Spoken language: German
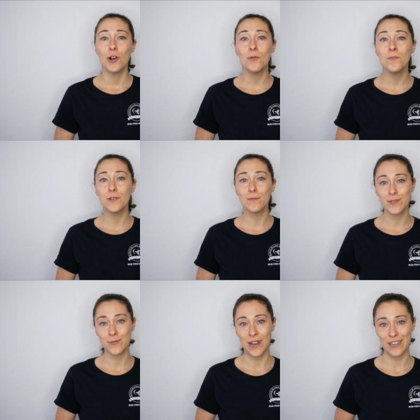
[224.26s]
um die
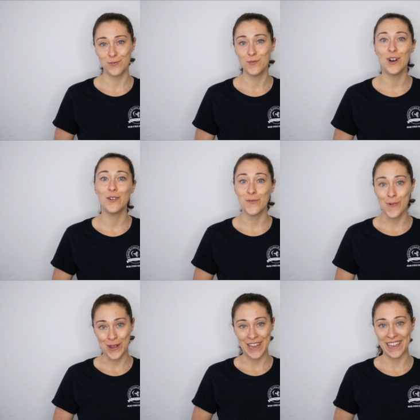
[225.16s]
Muskulatur
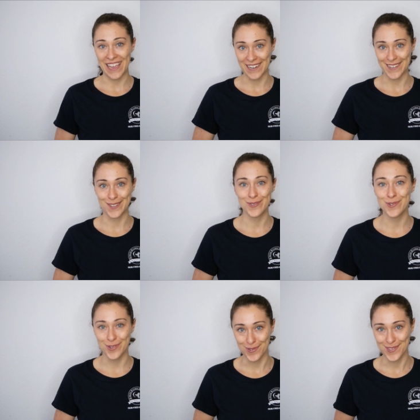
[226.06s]
vor der Kälte zu
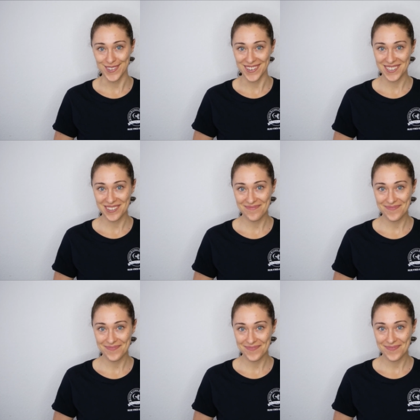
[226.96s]
schützen
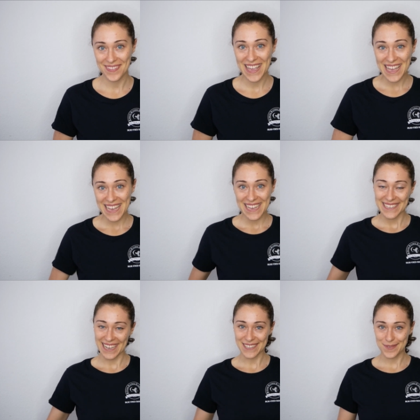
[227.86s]

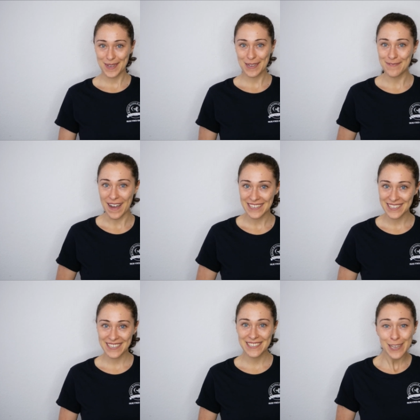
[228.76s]
ganz viele
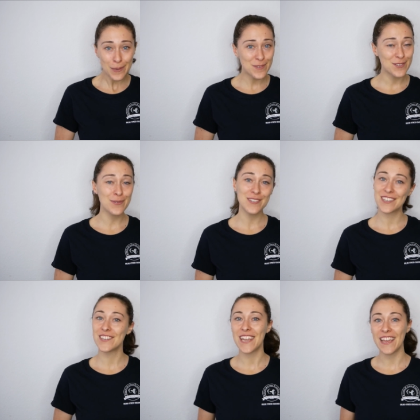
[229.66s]
weitere Tipps und
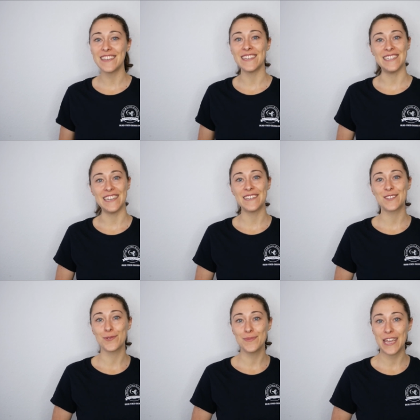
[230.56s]
Geschenkideen
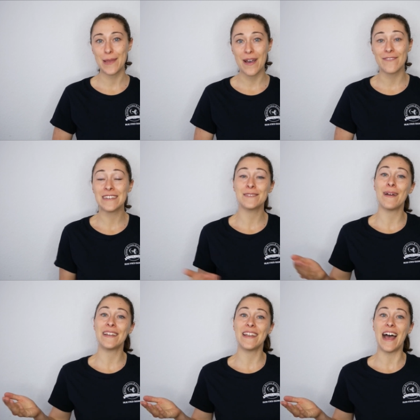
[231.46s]
zum Thema, was
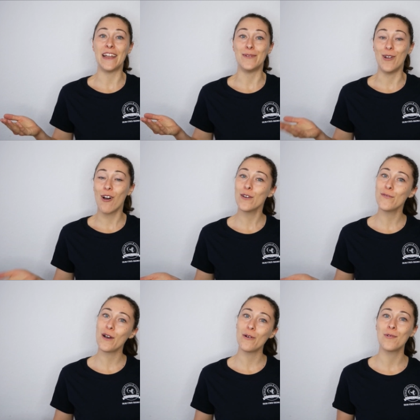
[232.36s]
man denn einem
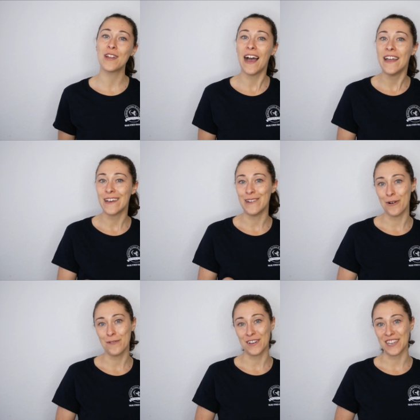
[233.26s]
Läufer oder einer
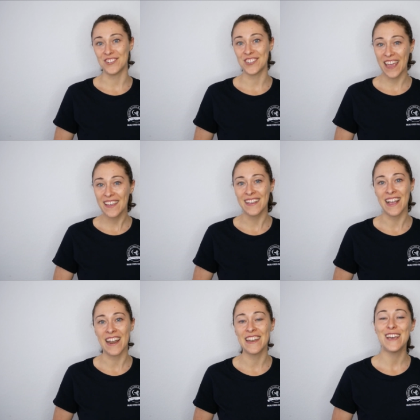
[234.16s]
Läuferin schenken
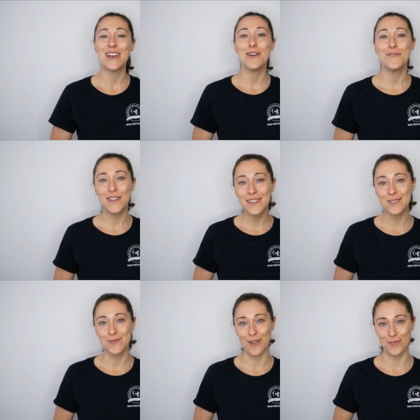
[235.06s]
kann,
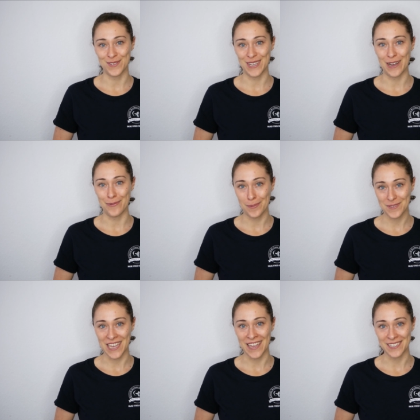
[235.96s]
findest du auf unserer
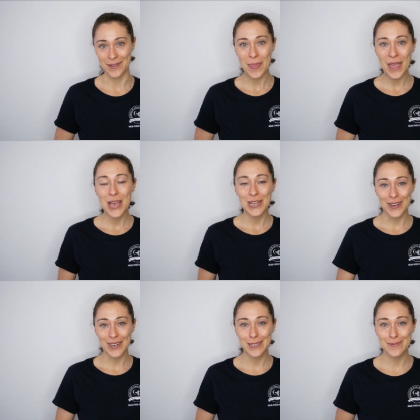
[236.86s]
Webseite.
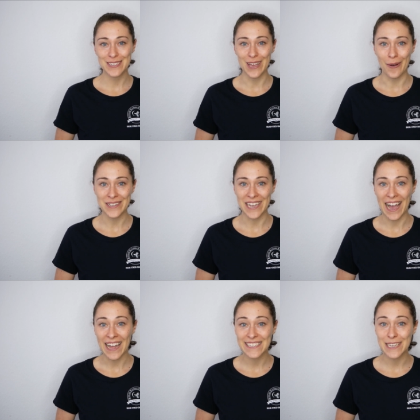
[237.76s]
Dort gibt es auch die
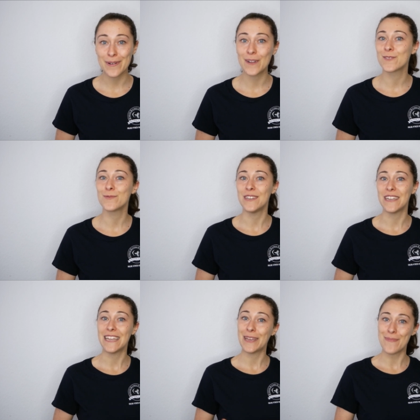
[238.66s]
Ratgeber zu den eben